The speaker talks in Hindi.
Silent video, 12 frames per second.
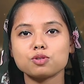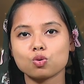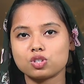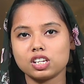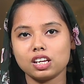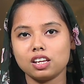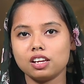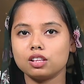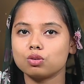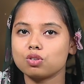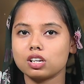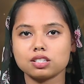सोचेंगे नहीं
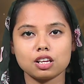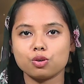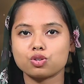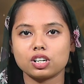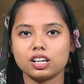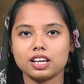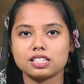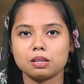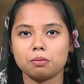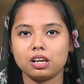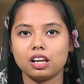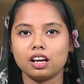तो उनका सलूशन कैसे
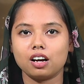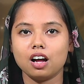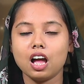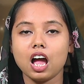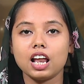मिलेगा